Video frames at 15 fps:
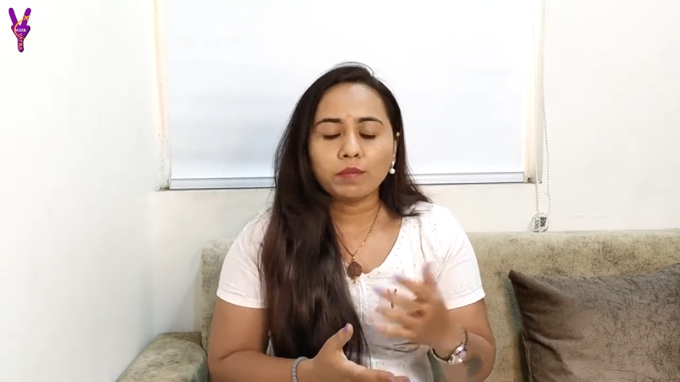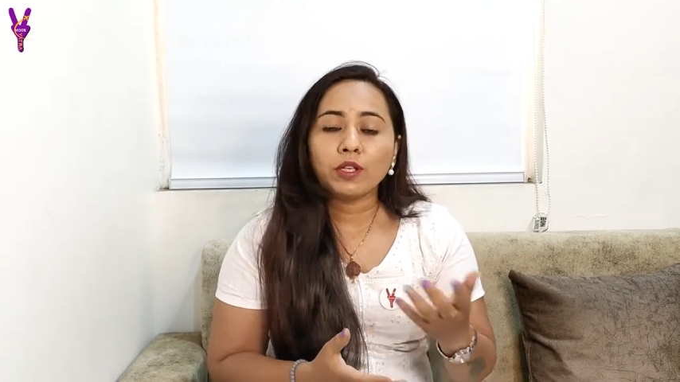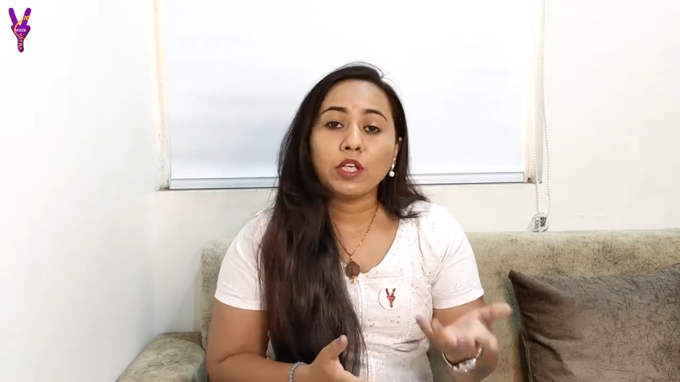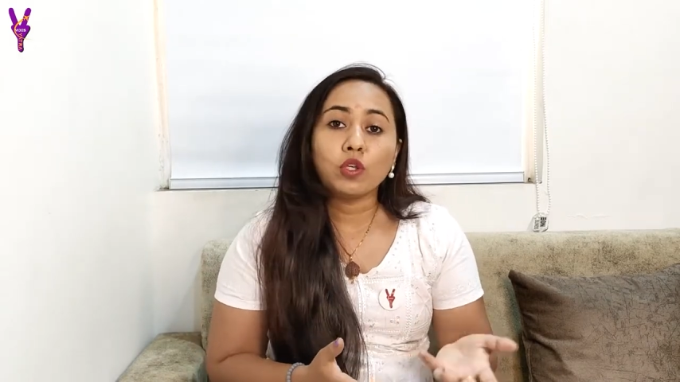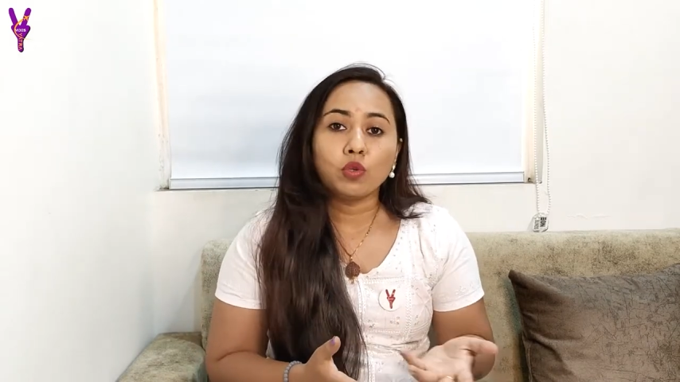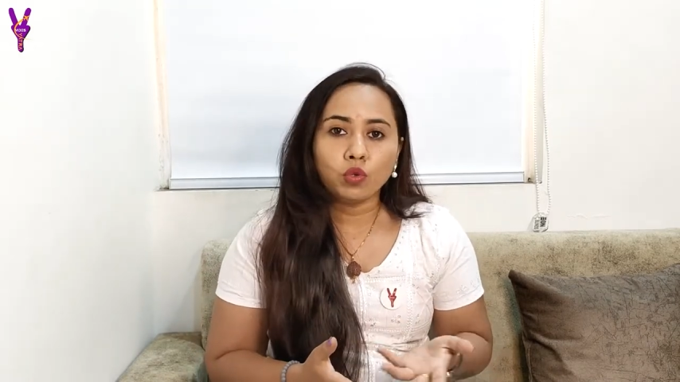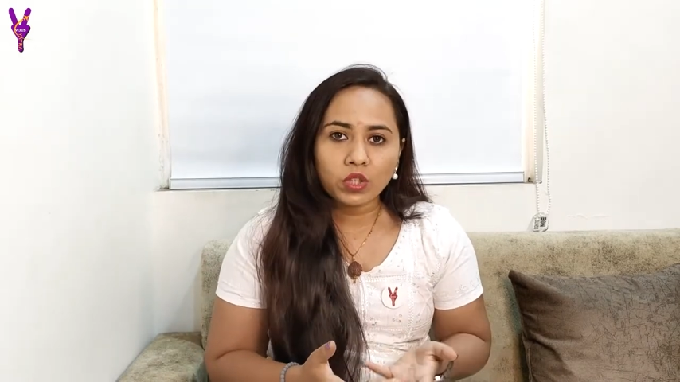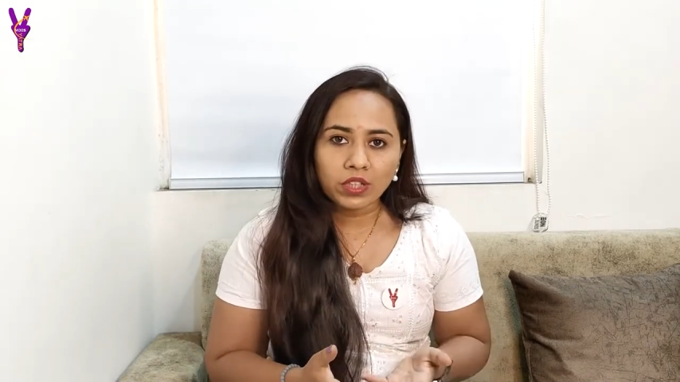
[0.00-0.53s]
कि
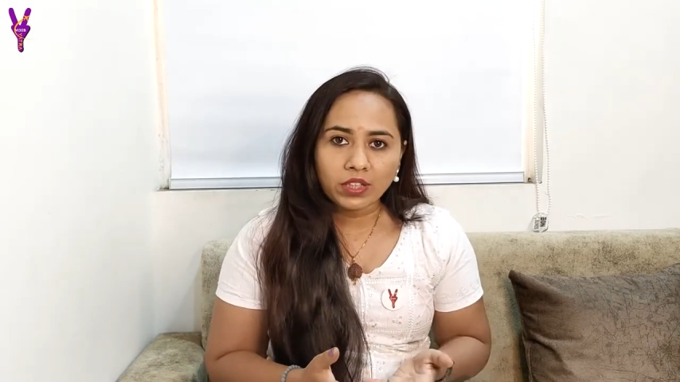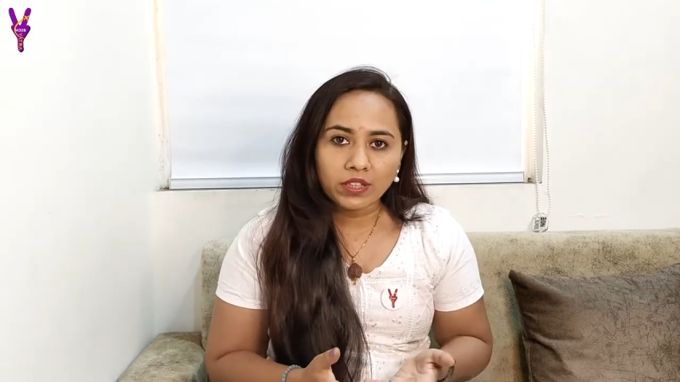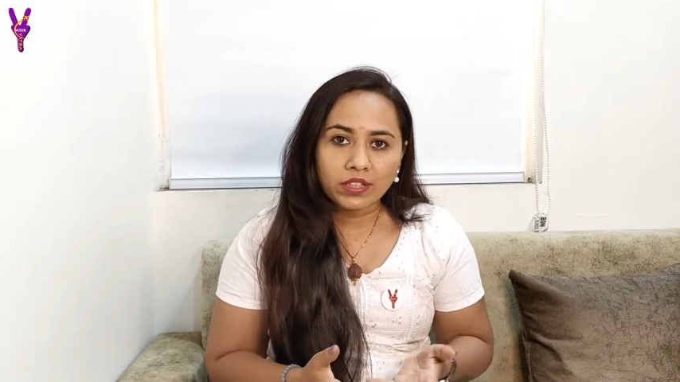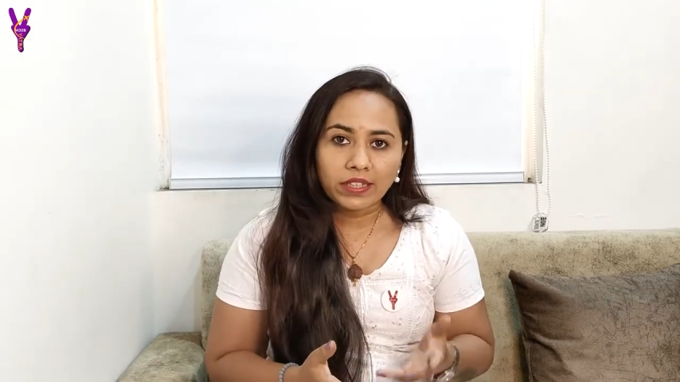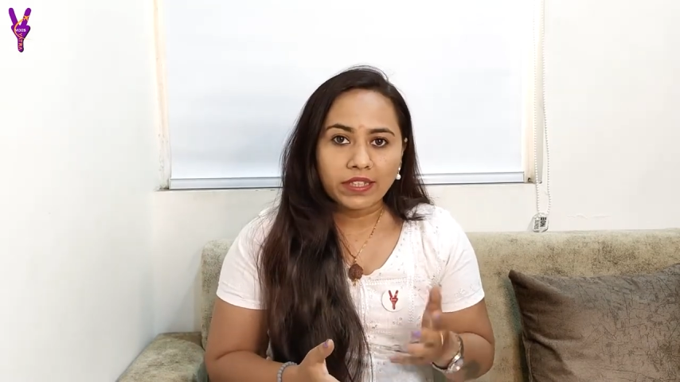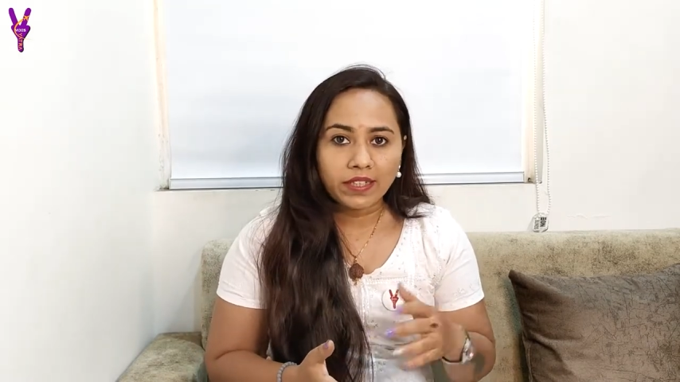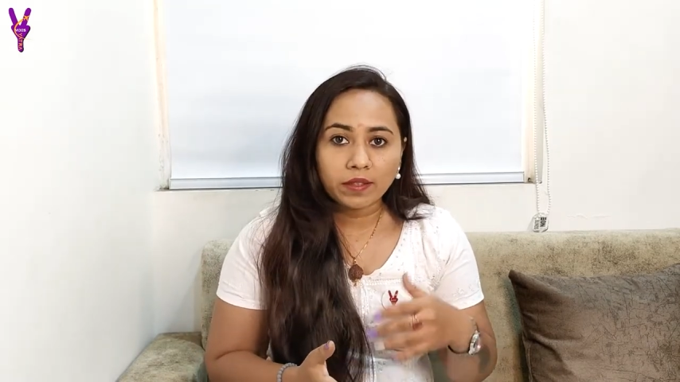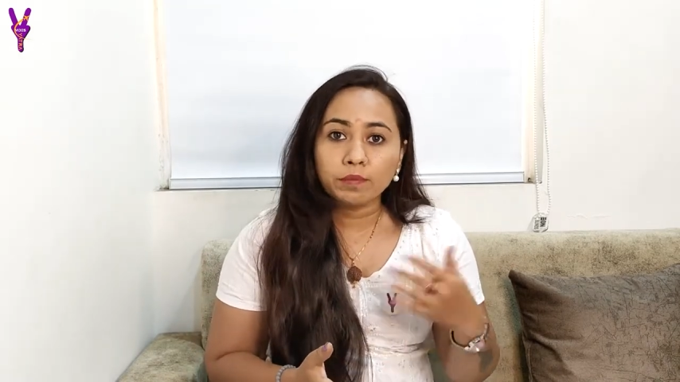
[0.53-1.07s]
भाई लोन ले
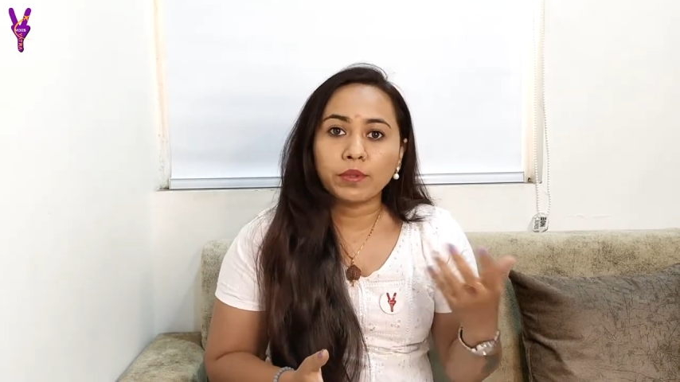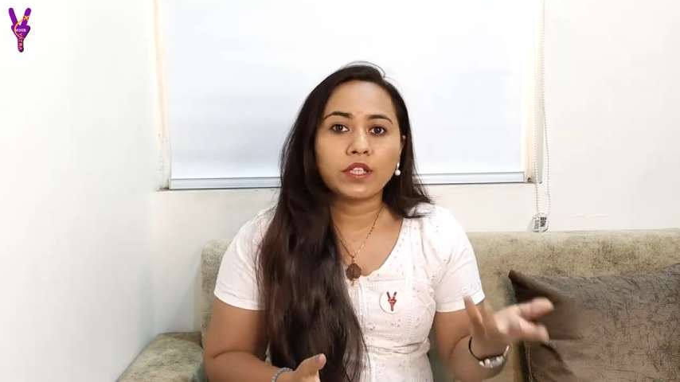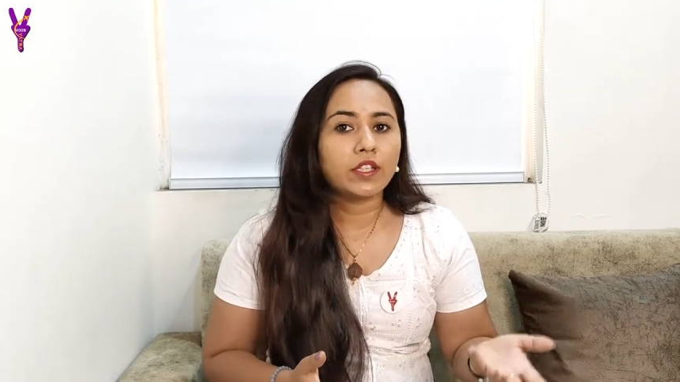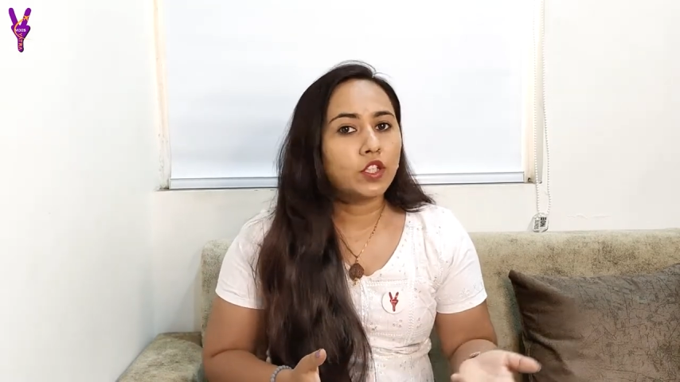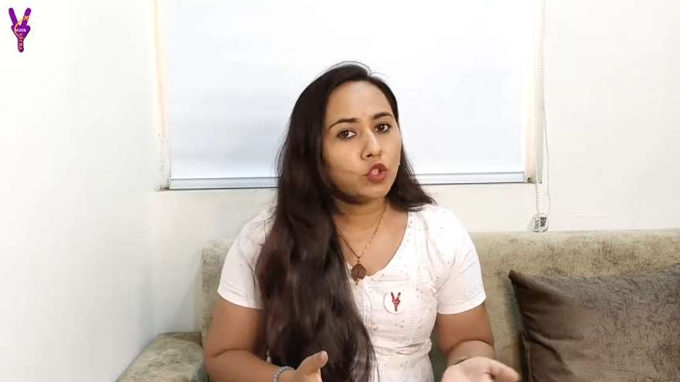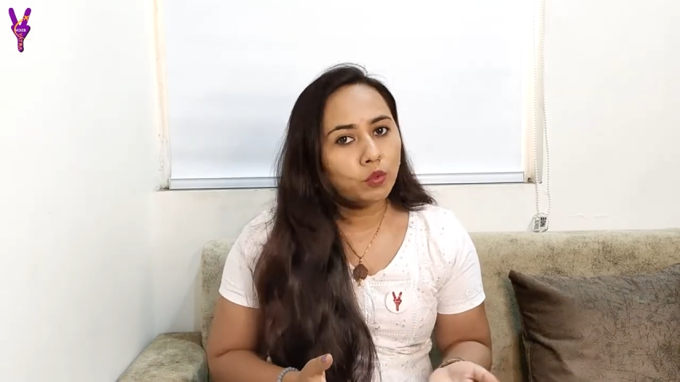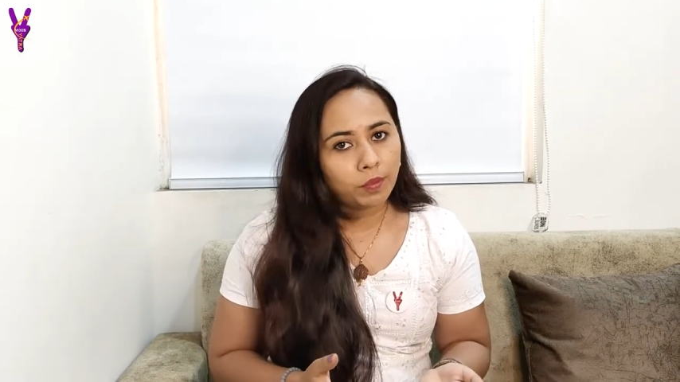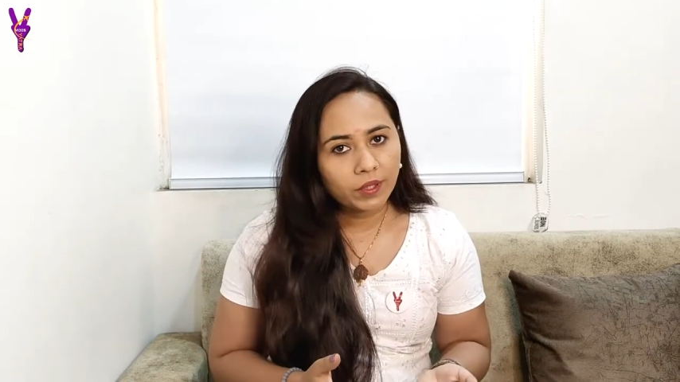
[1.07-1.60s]
ली लेकिन
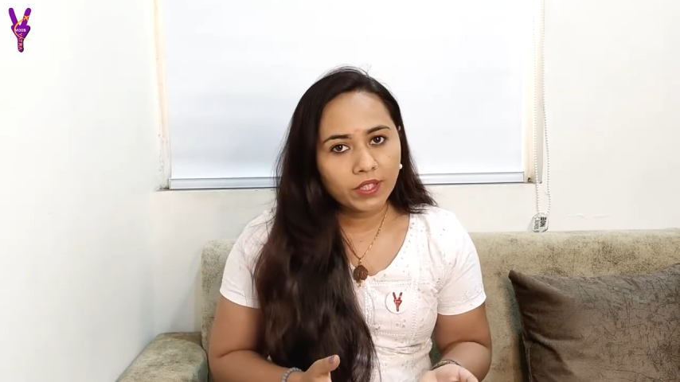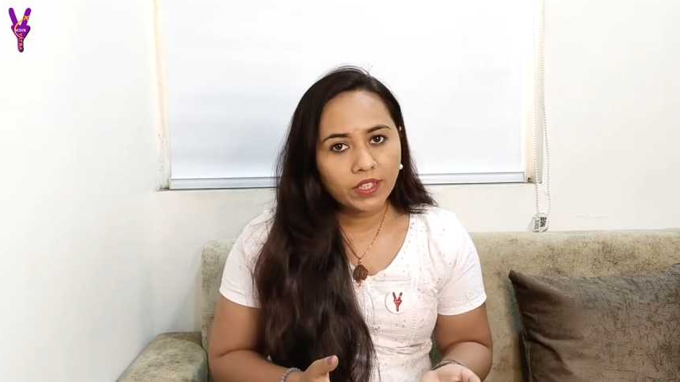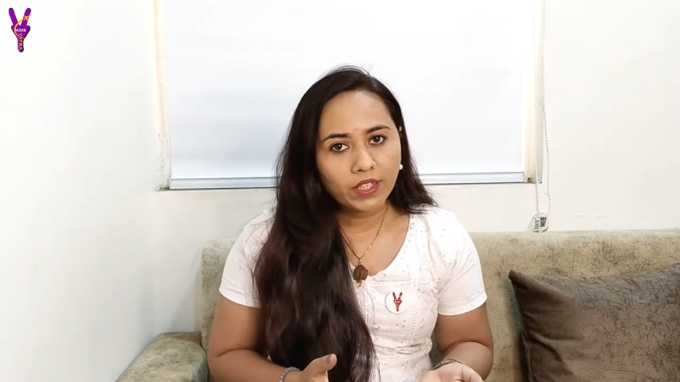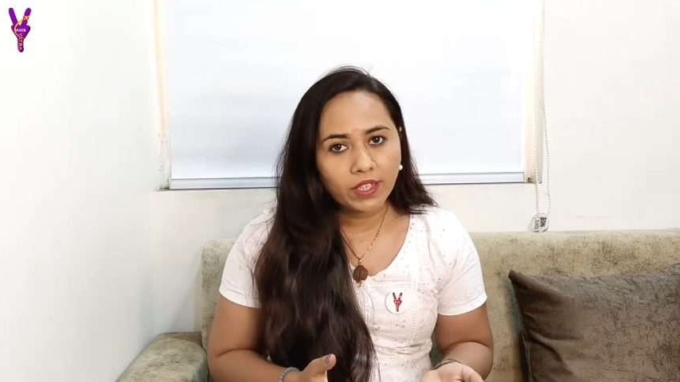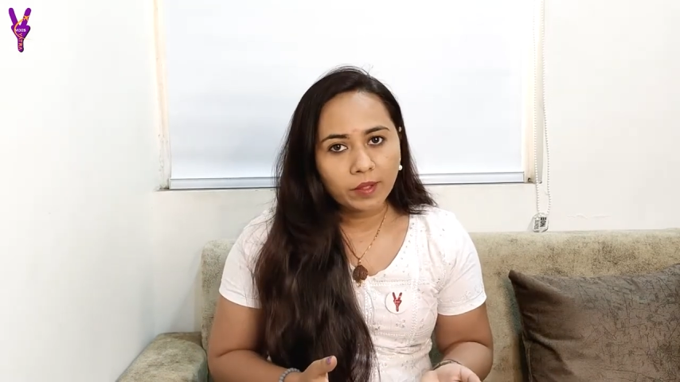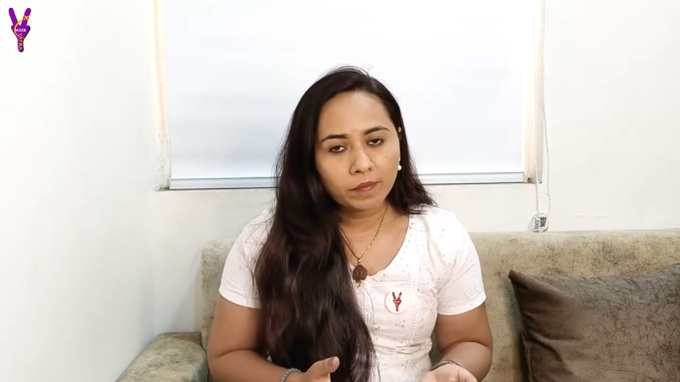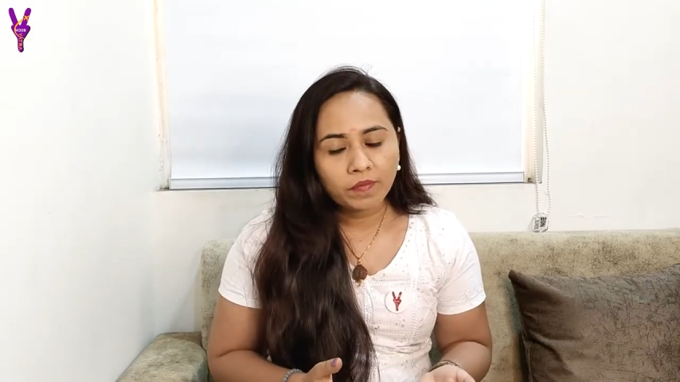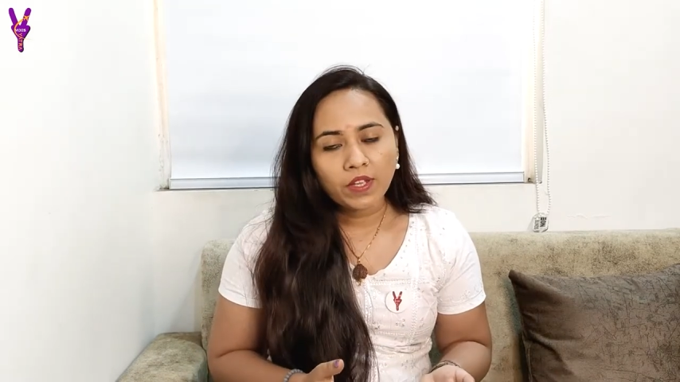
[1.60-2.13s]
भरनी तो
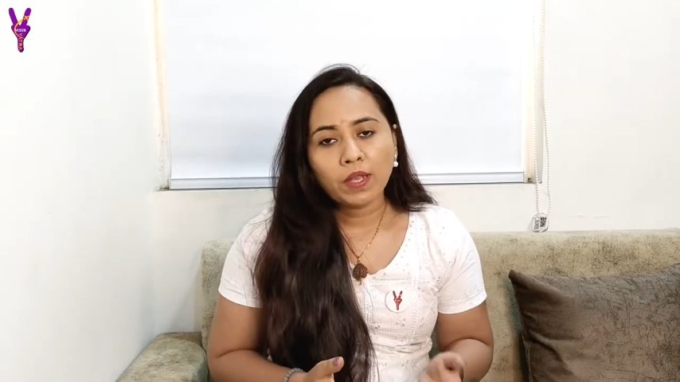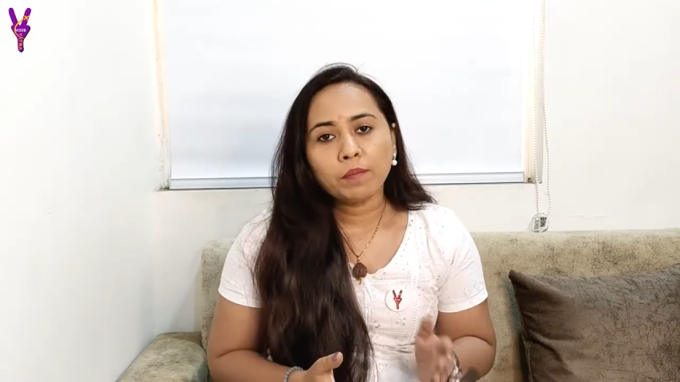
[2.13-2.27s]
पड़ेगी